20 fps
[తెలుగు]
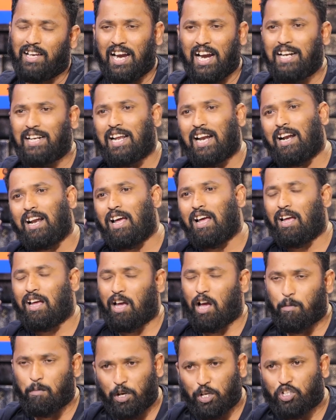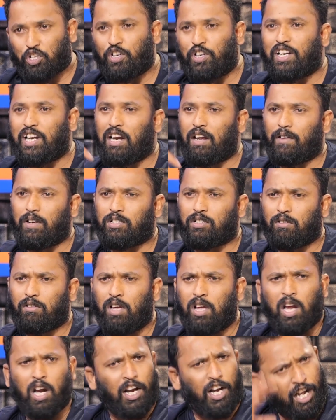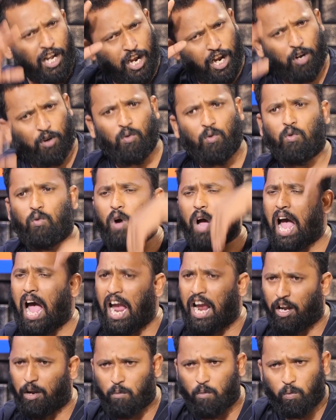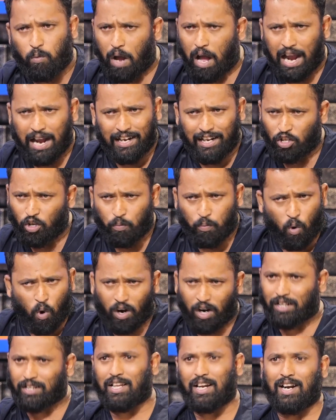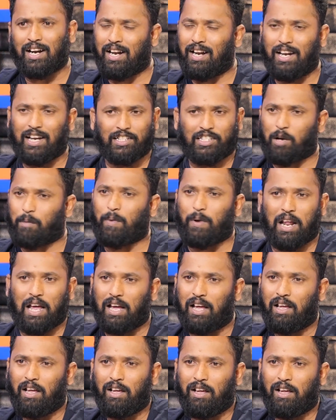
ఏంటన్న మెచ్యూరిటీ లెవెల్స్ నేను ఆయన ఆయన ఏదో పొగడతాడని నేను చెప్పలే అంటే